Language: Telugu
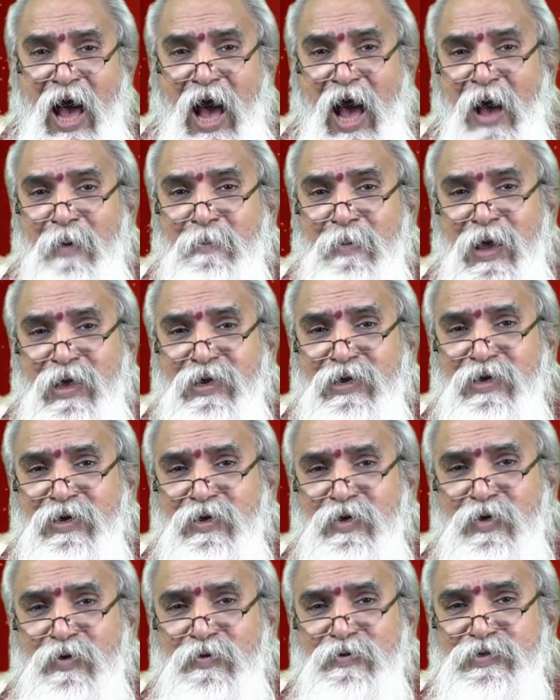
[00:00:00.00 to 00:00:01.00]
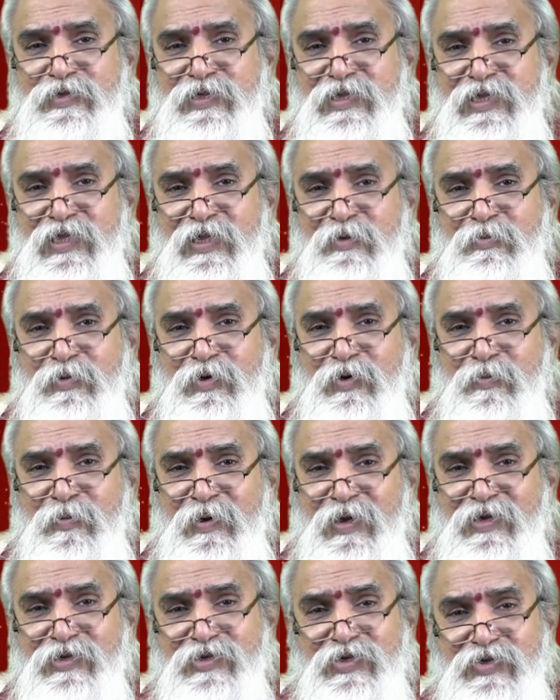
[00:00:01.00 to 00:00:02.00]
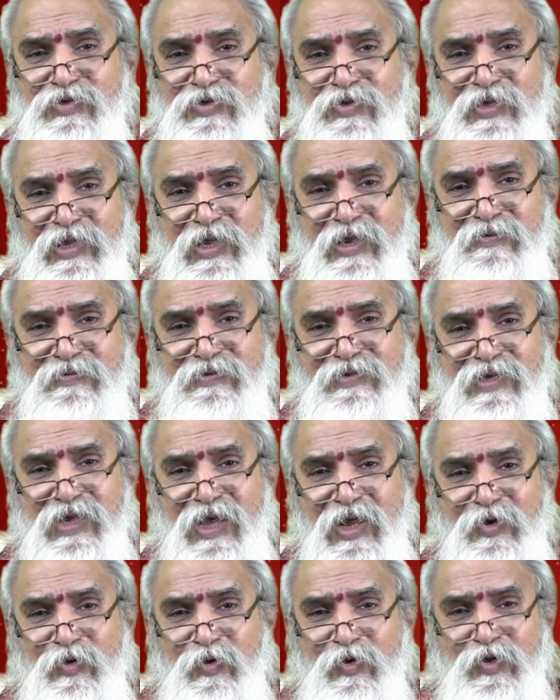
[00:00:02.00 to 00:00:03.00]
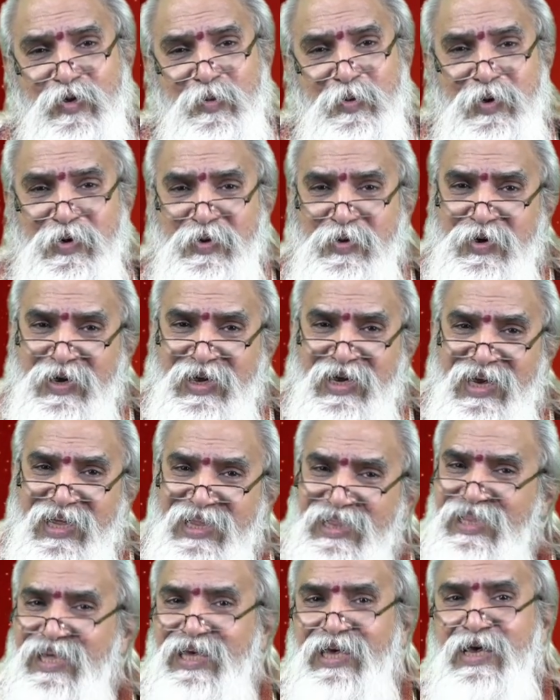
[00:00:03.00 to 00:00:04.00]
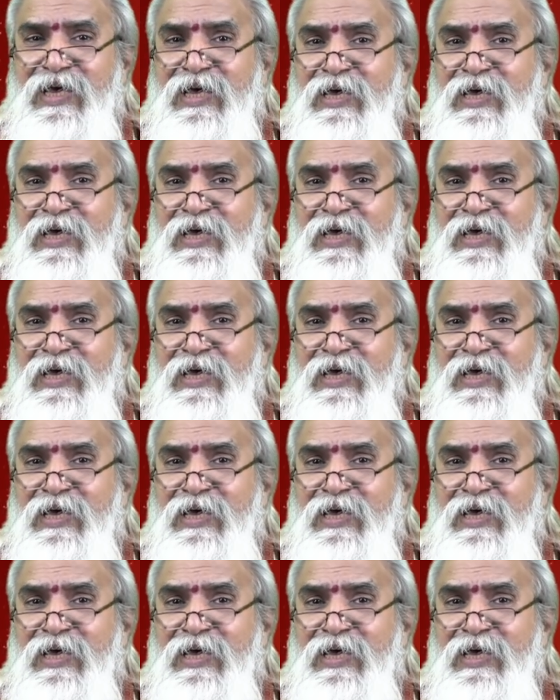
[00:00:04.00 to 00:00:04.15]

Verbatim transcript: ఆ మార్గంలో వచ్చినది మీకు మేలు చేస్తుందనే విషయాన్ని గుర్తుపెట్టుకున్నట్లయితే